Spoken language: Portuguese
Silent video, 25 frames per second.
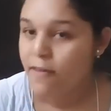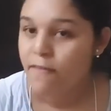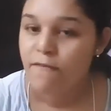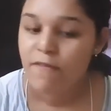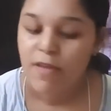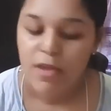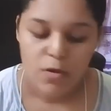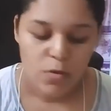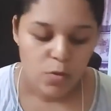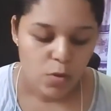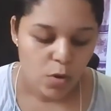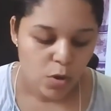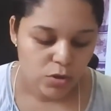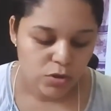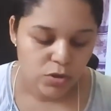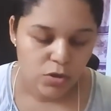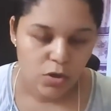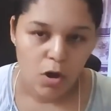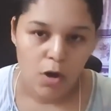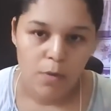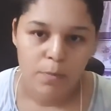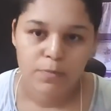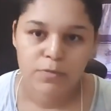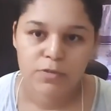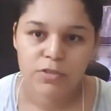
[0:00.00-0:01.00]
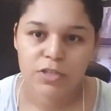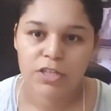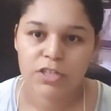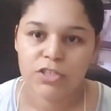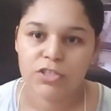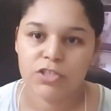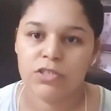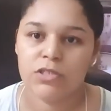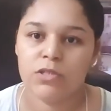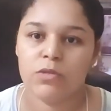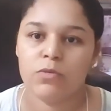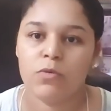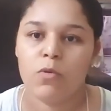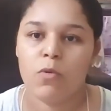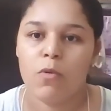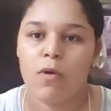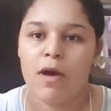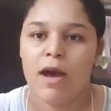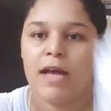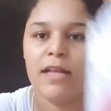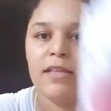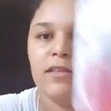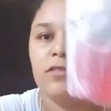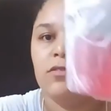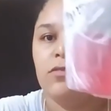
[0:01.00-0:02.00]
Veio os copos, gente, são
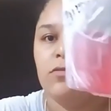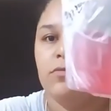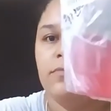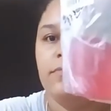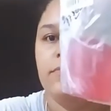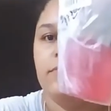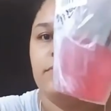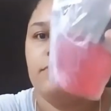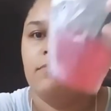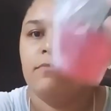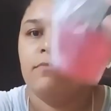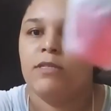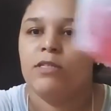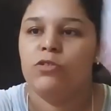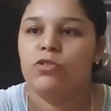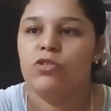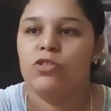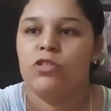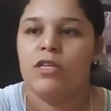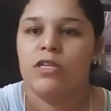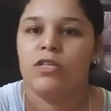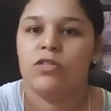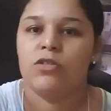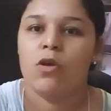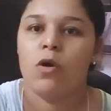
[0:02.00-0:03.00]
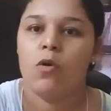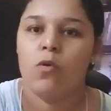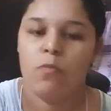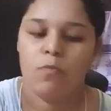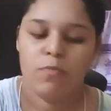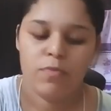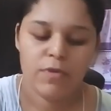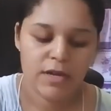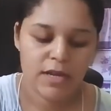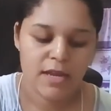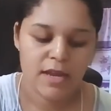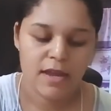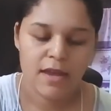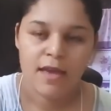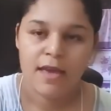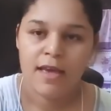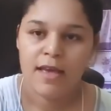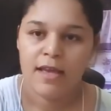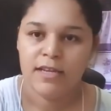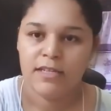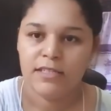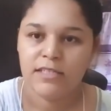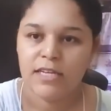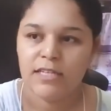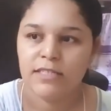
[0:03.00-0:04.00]
quatro, mas eu tirei só um porque
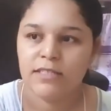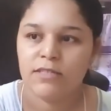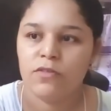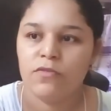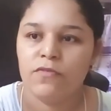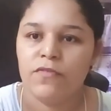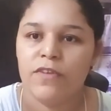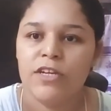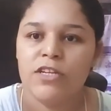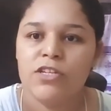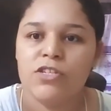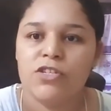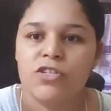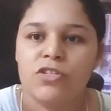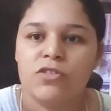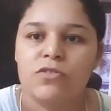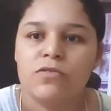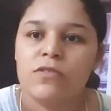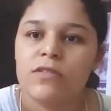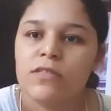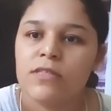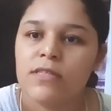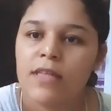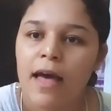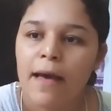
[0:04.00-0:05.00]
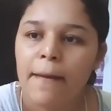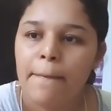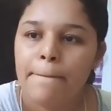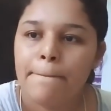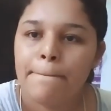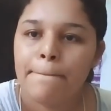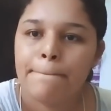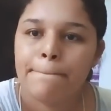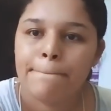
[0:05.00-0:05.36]
já estão vendidos, tá?